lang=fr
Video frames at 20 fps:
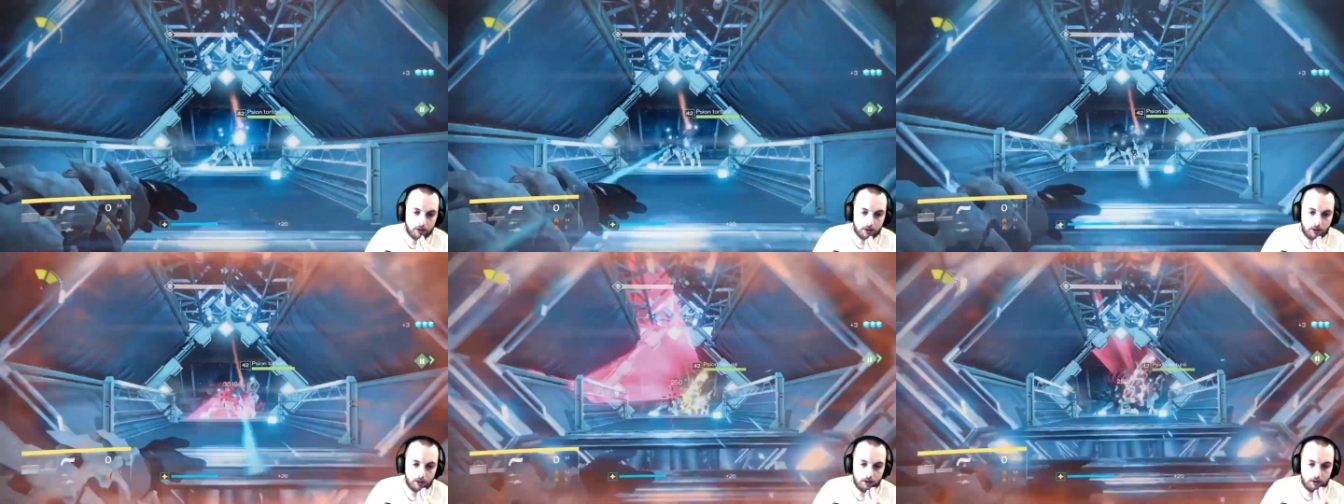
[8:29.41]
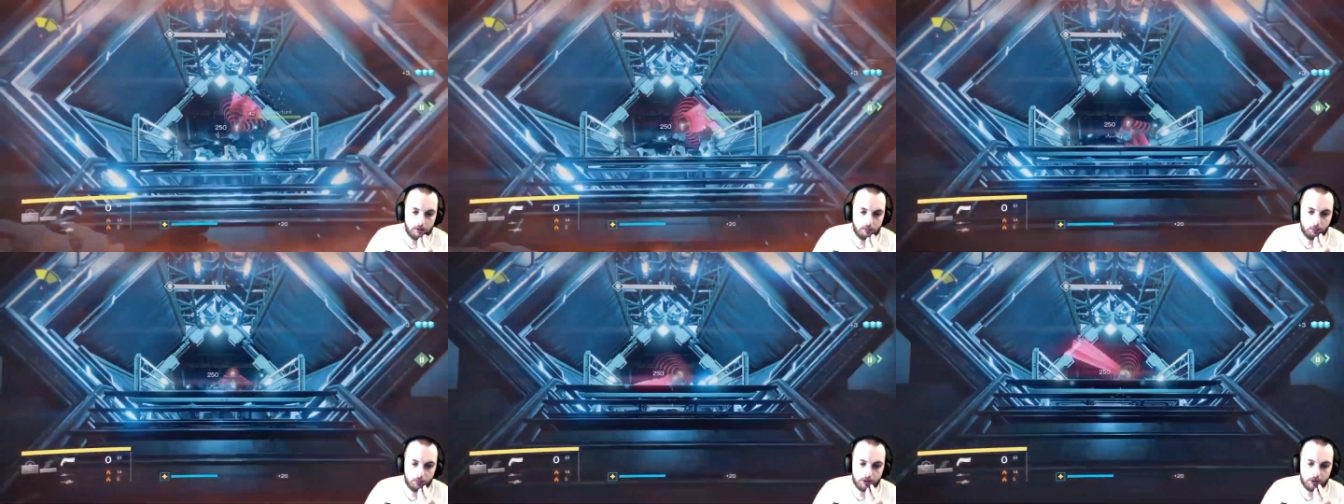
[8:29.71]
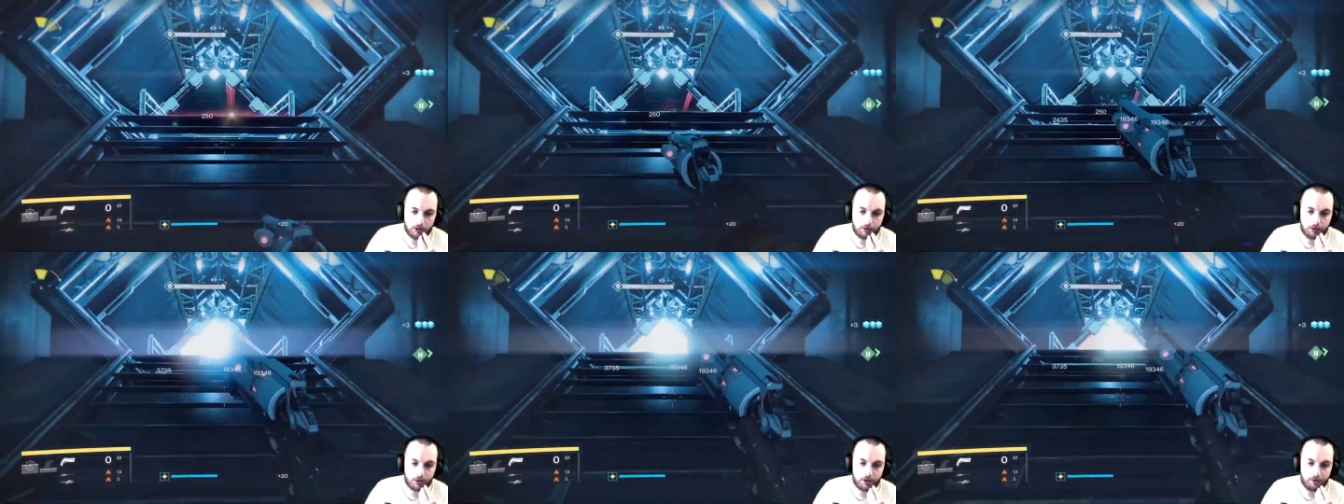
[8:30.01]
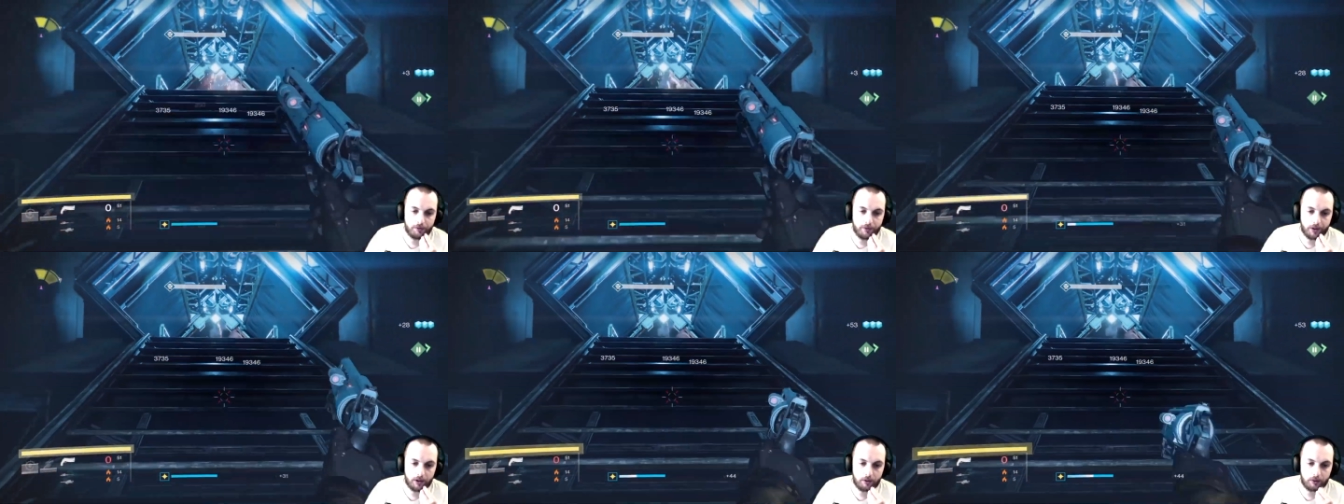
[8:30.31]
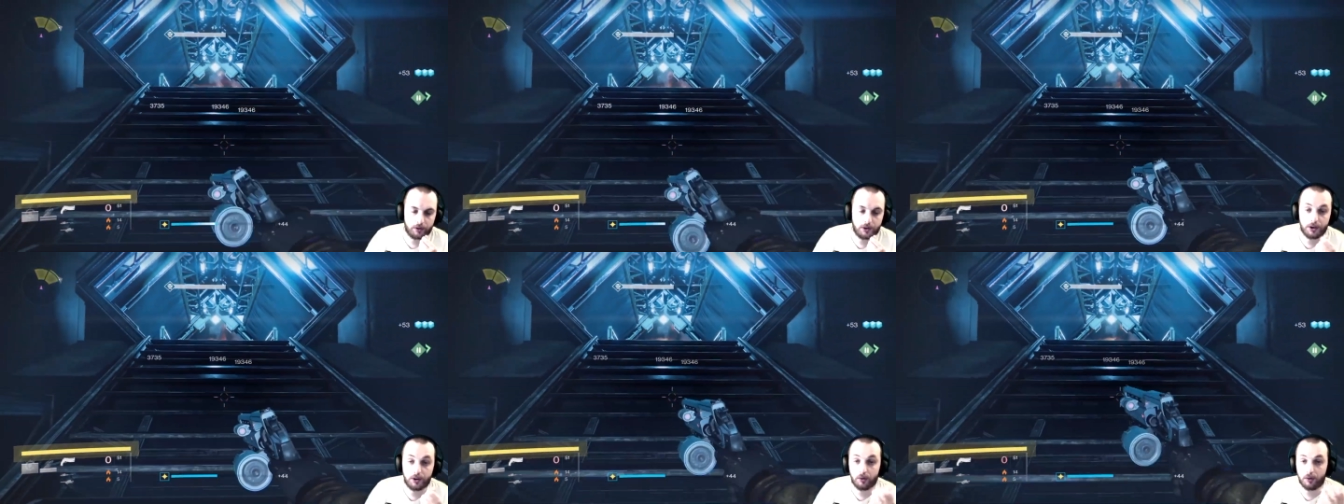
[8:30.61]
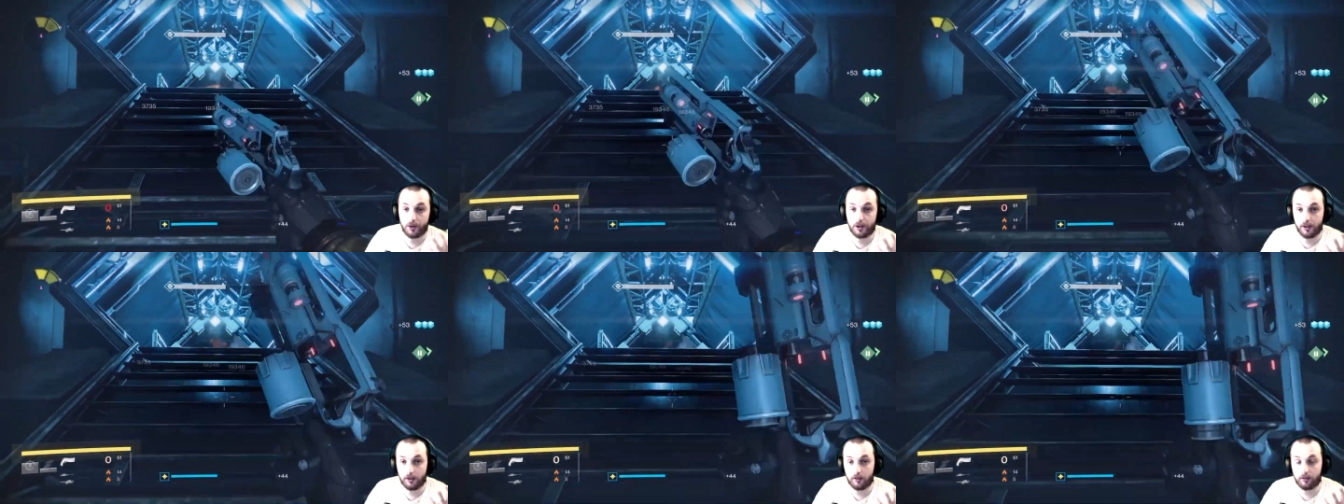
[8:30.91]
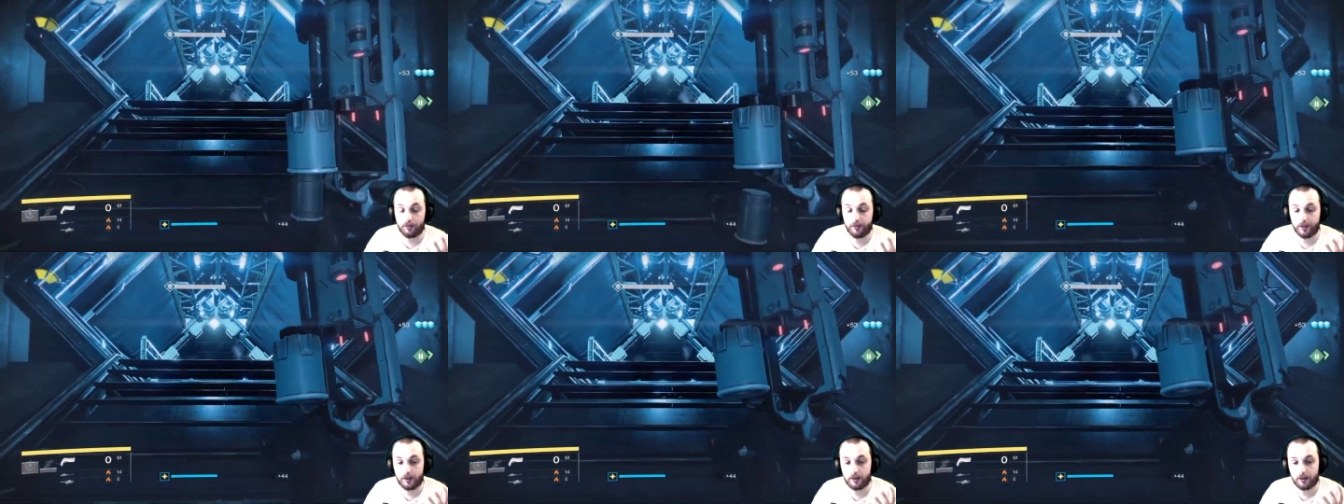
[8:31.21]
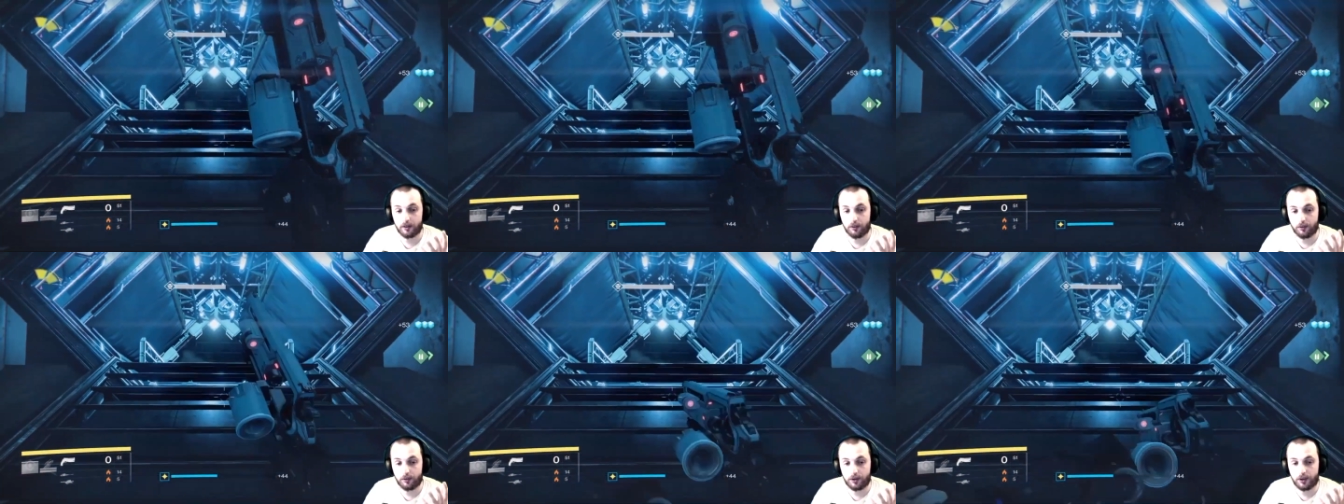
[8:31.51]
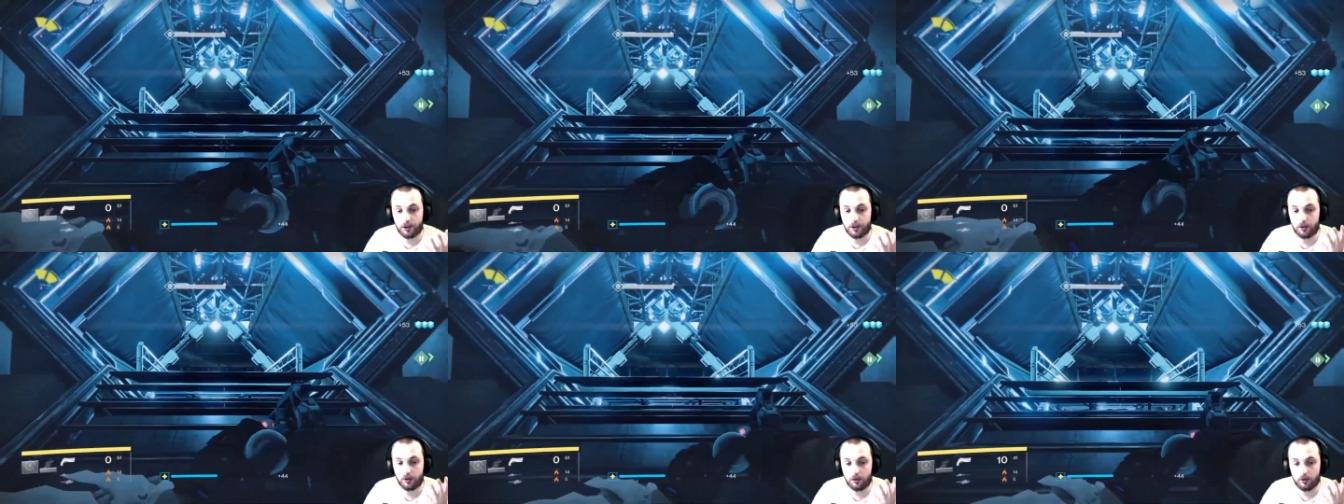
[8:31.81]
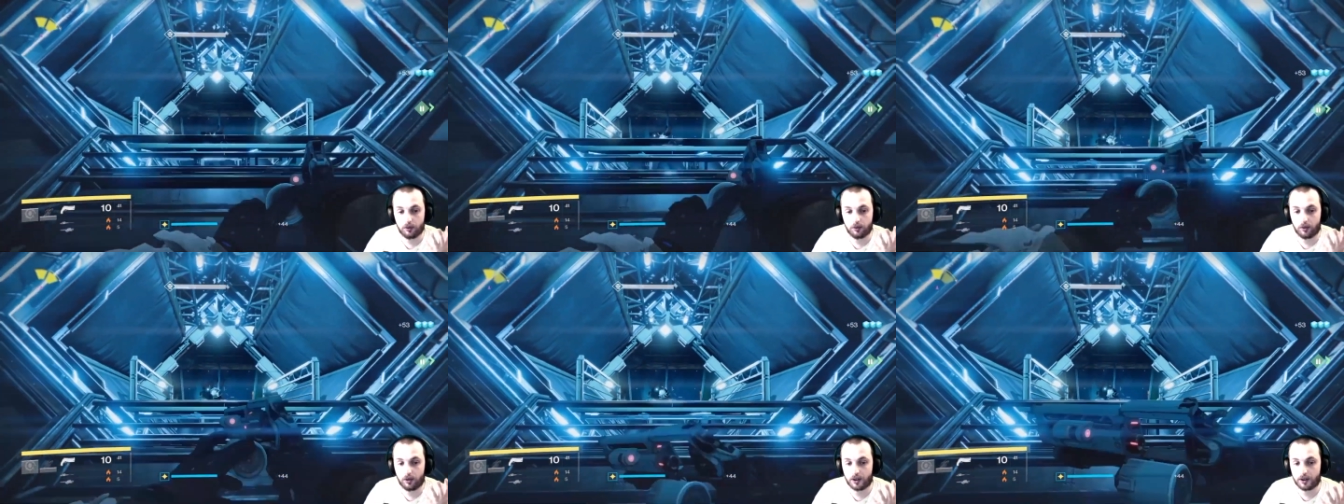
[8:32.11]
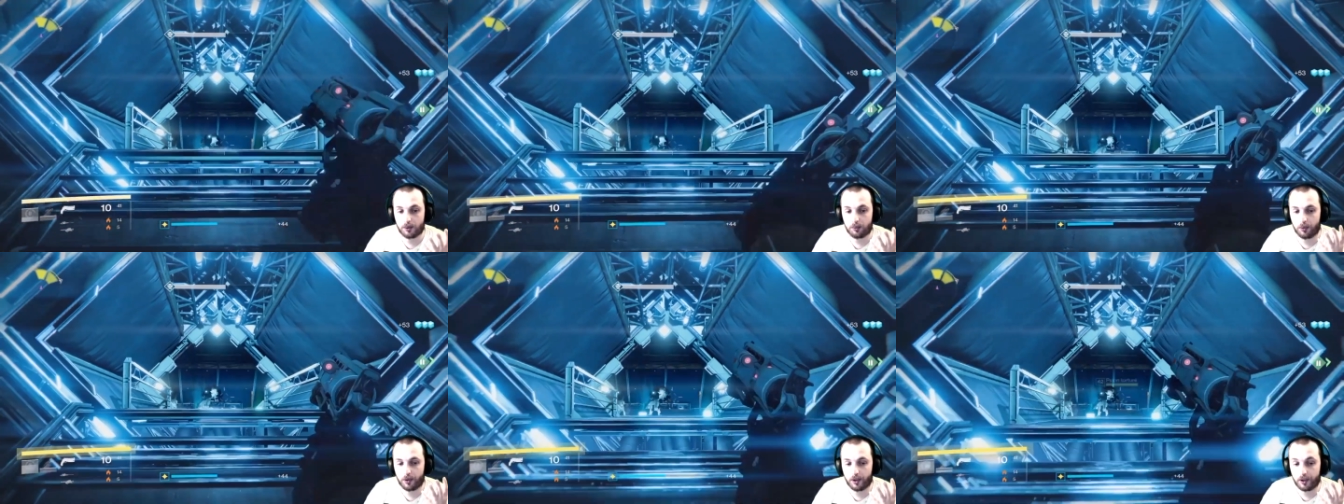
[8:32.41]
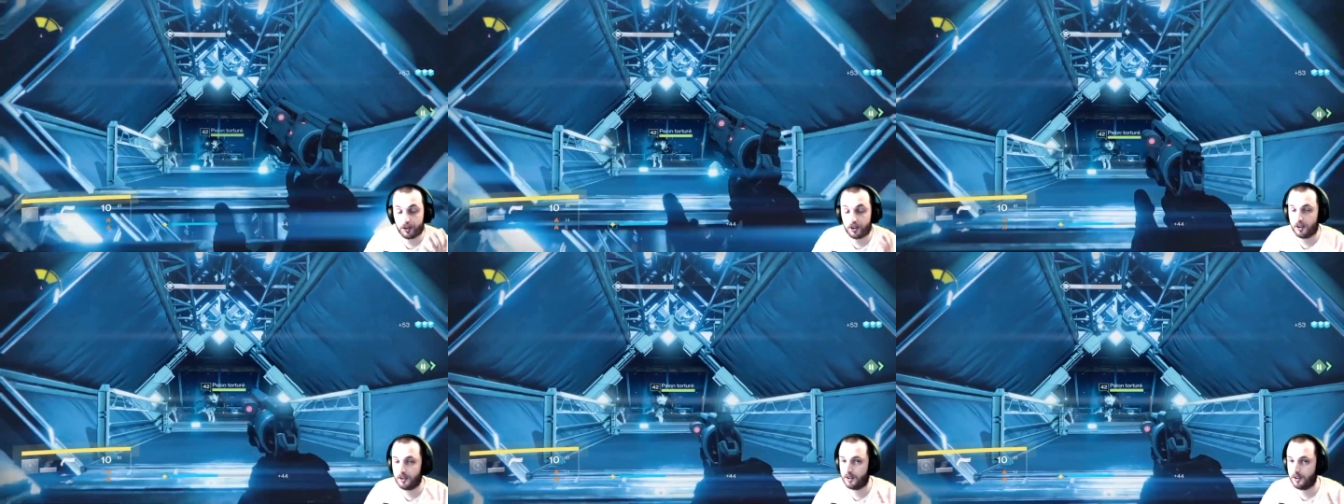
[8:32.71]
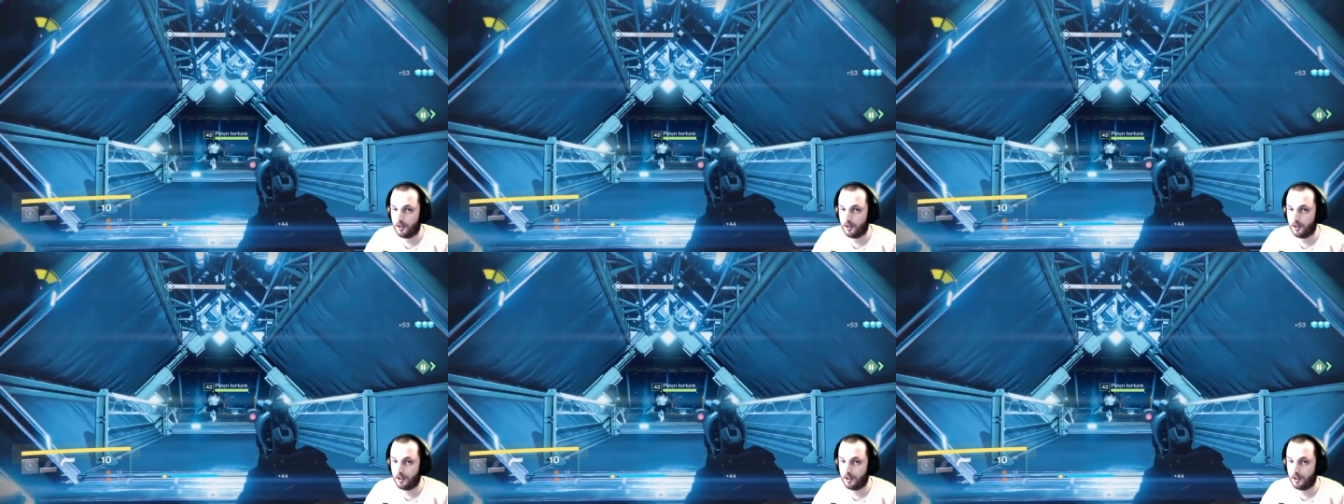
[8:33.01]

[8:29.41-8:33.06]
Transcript: cales ça. Hein. Moi, c'est ce que j'ai fait avec le Titan hier, en fait. Le Titan dans la soirée,